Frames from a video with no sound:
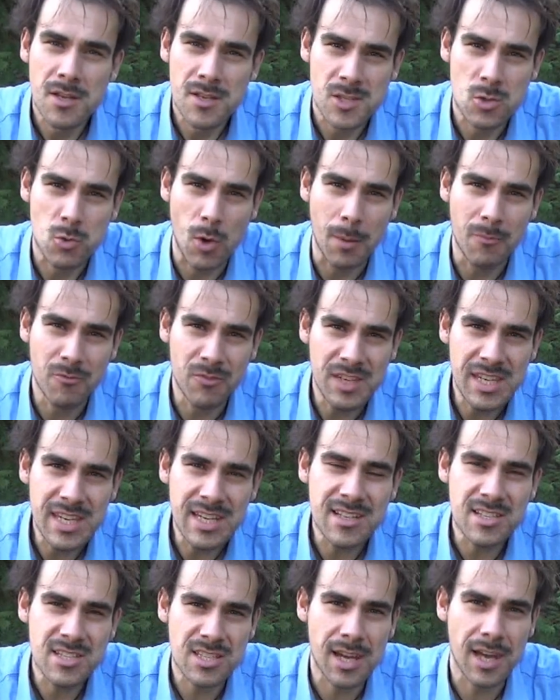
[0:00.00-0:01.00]
So am
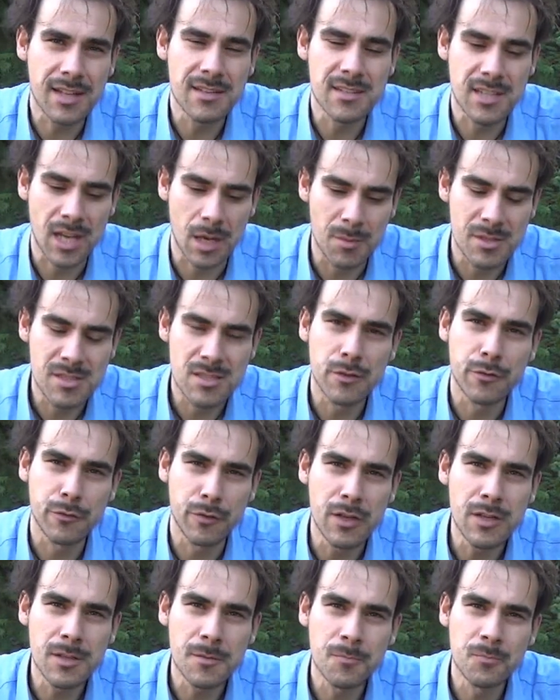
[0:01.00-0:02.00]
Wegesrand kann man sie
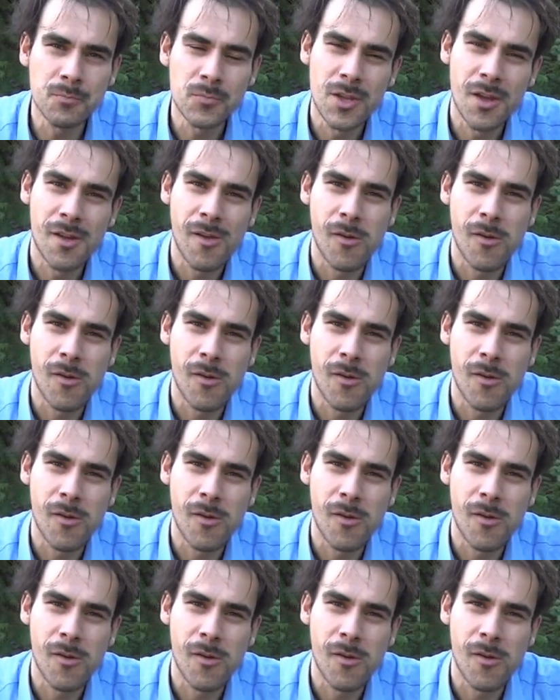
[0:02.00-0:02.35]
finden.